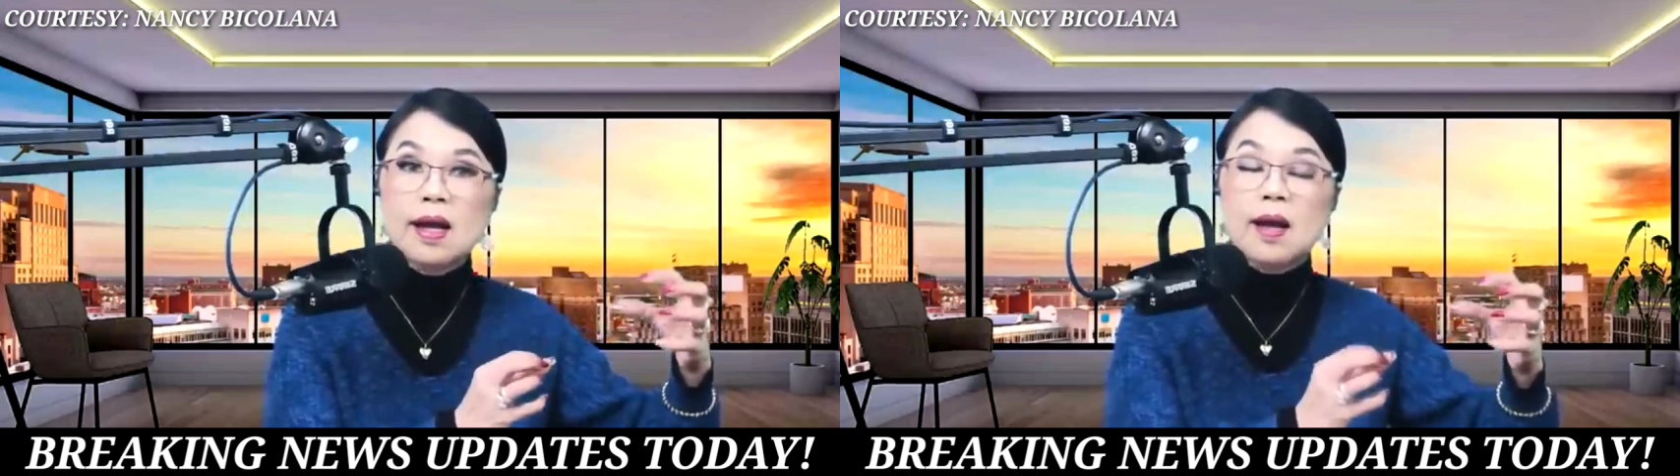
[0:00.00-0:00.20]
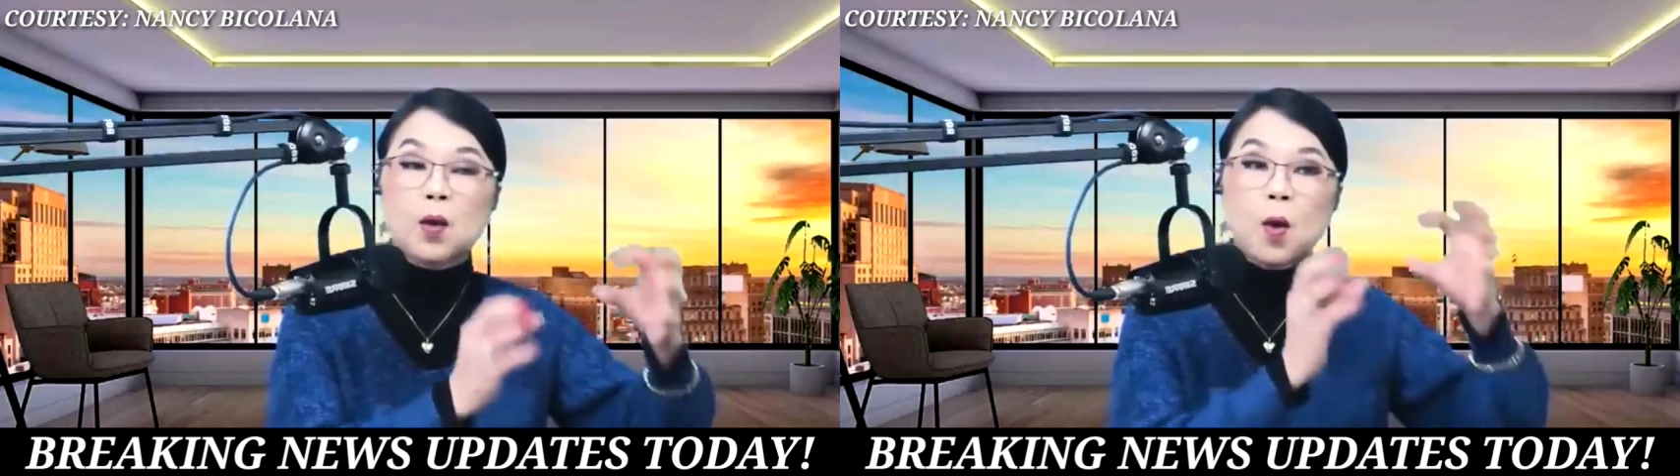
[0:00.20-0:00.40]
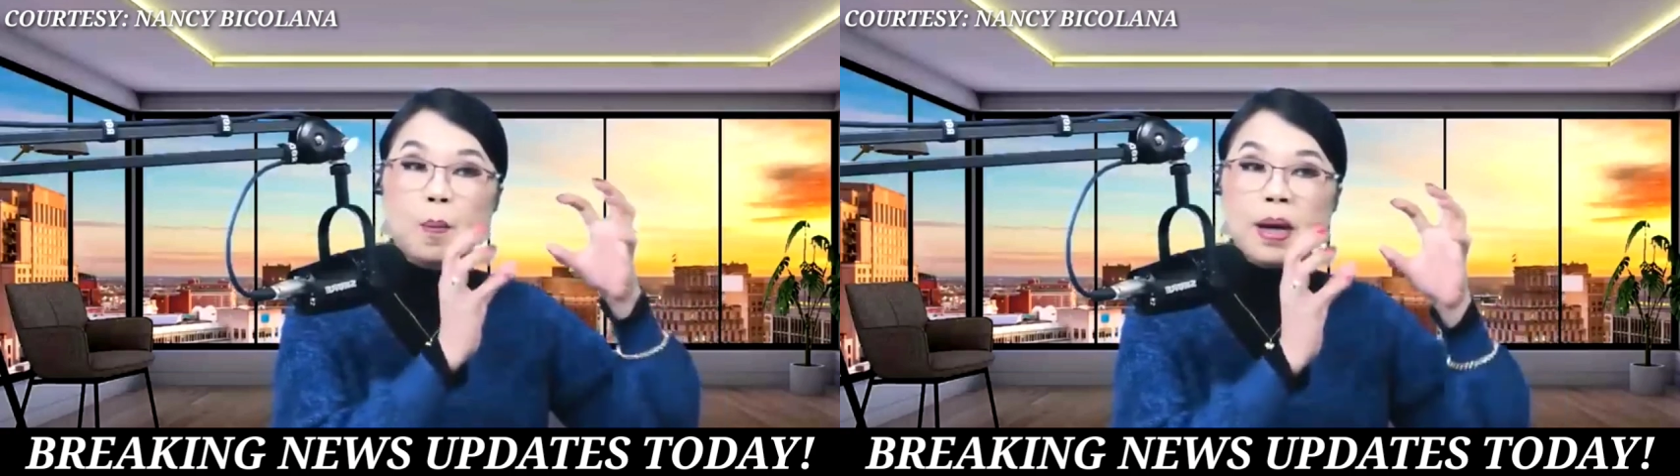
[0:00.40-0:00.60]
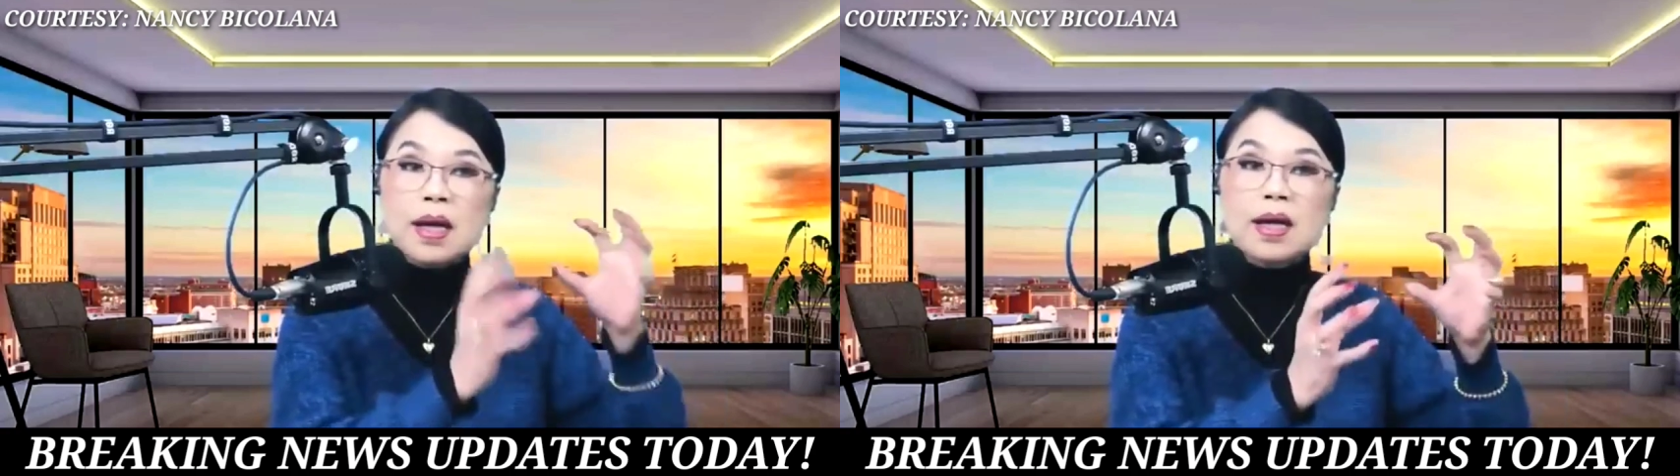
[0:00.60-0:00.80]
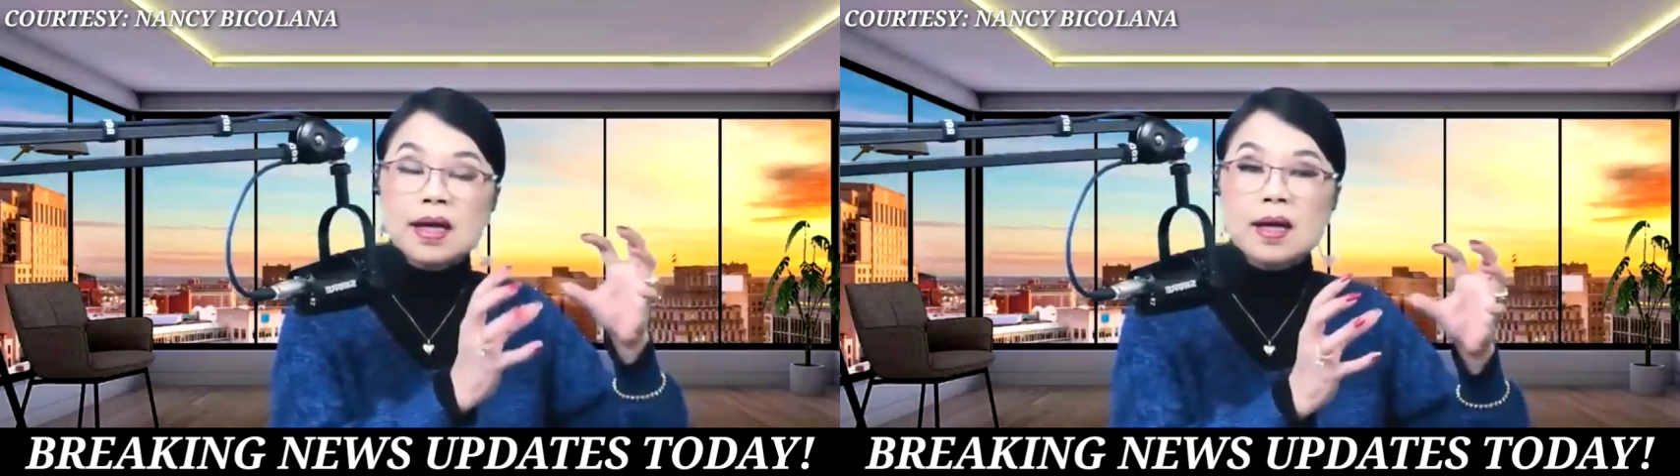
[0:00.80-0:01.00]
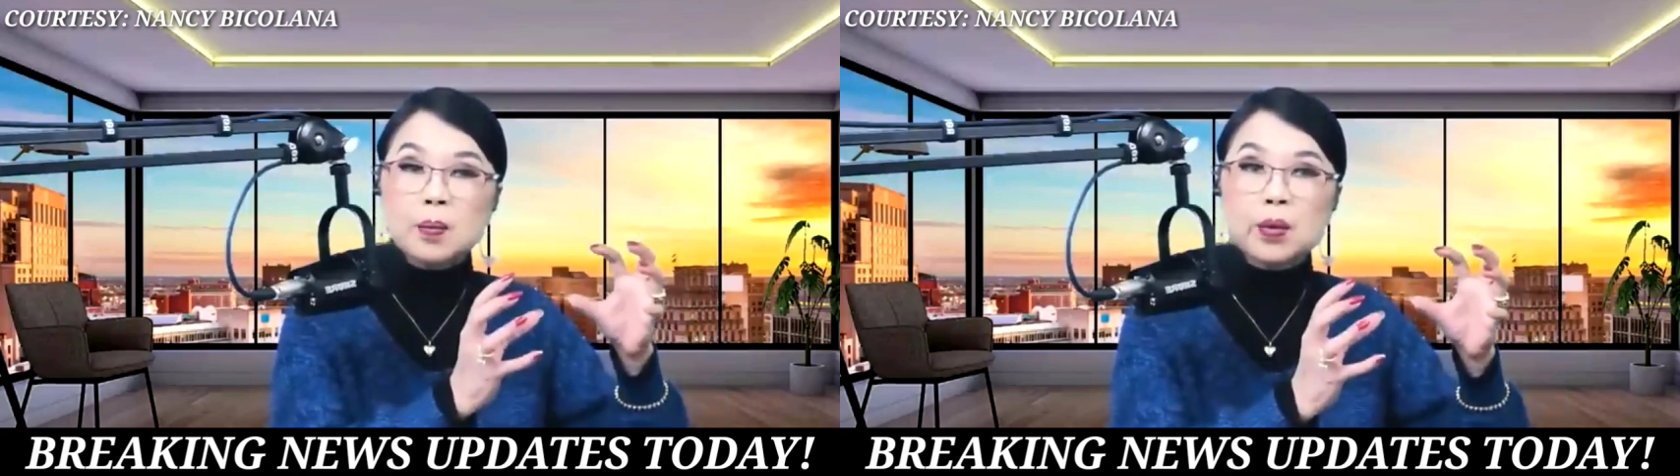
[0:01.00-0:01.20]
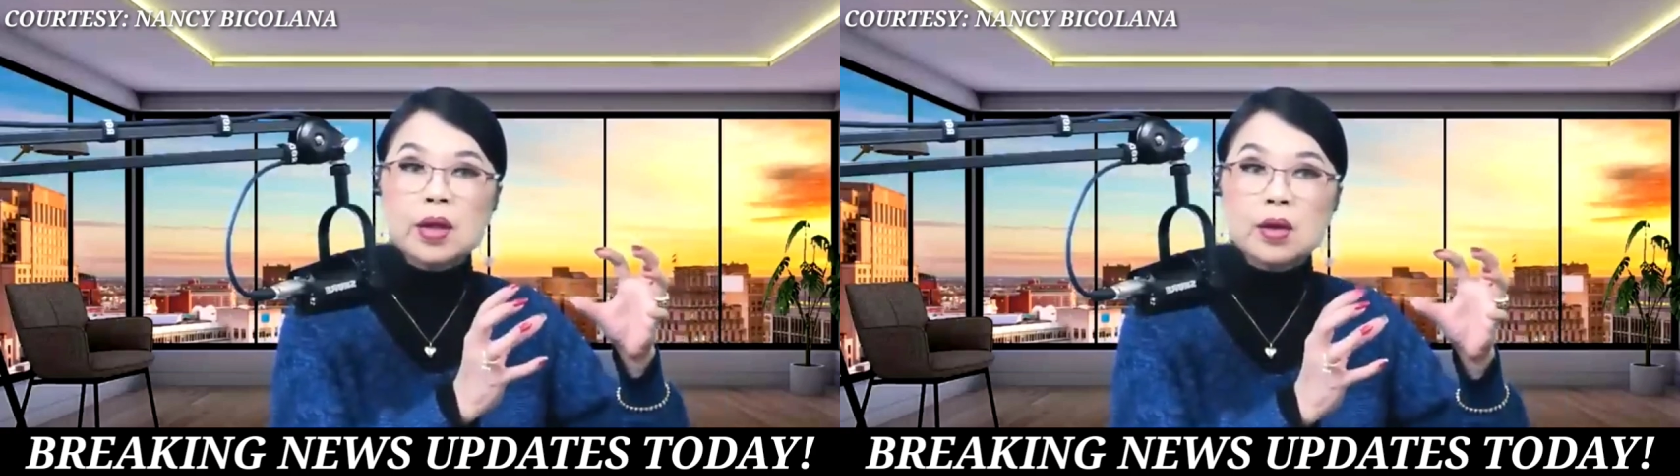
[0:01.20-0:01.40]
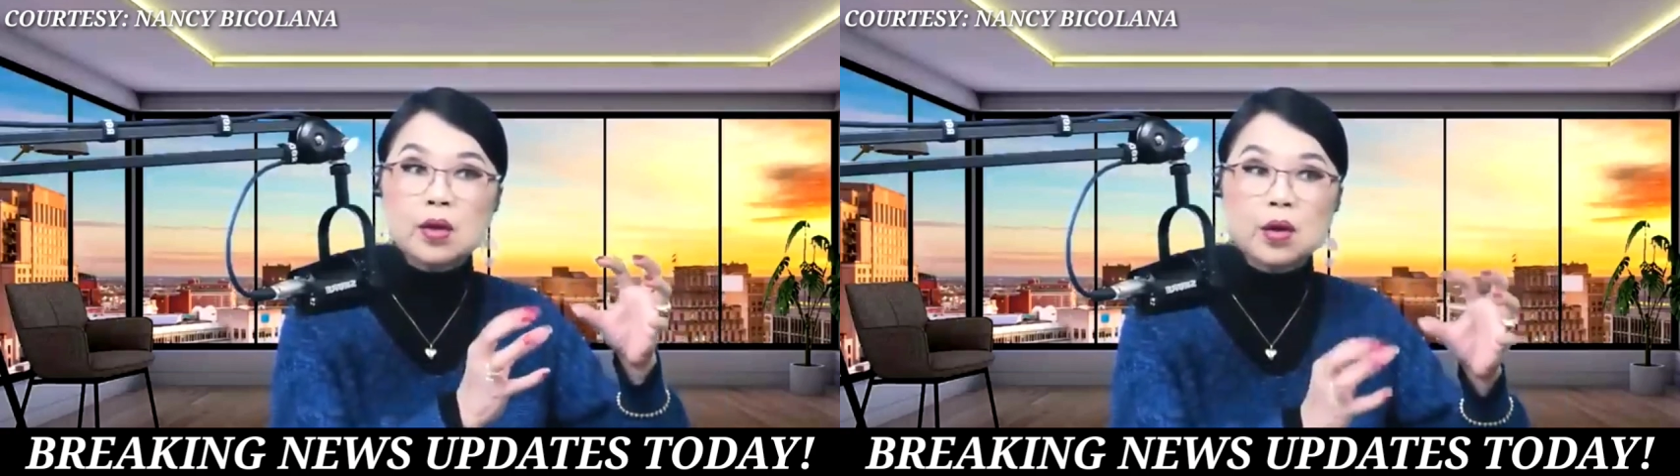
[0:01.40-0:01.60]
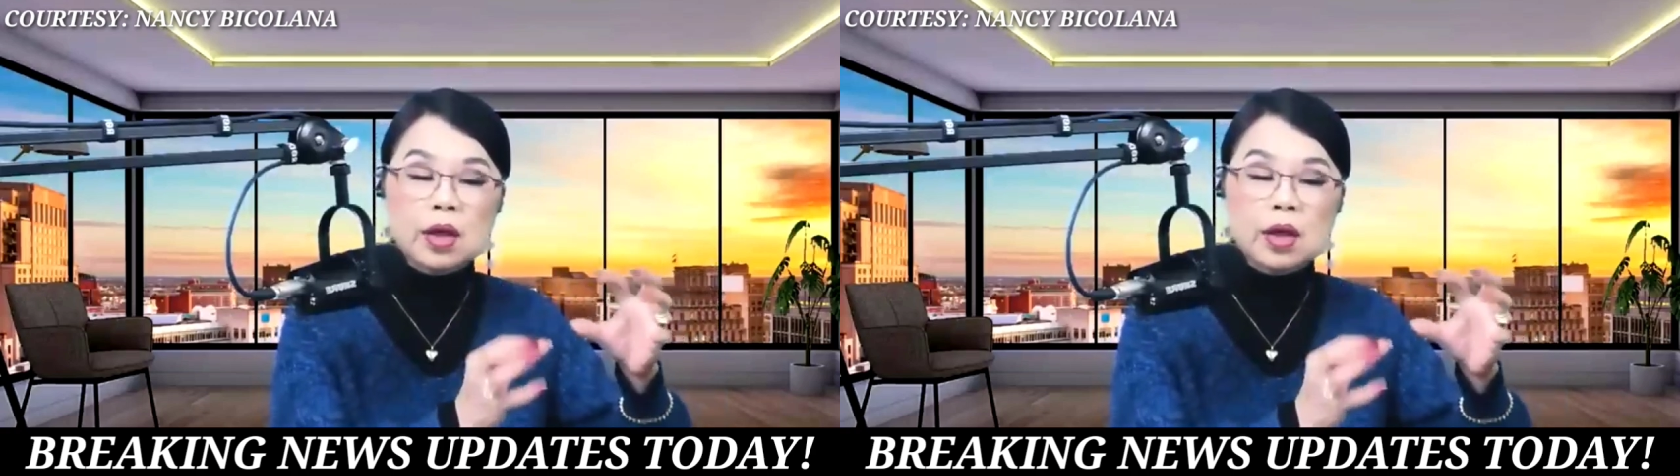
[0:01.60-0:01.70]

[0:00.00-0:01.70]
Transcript: kung pakikinggan po ninyo noon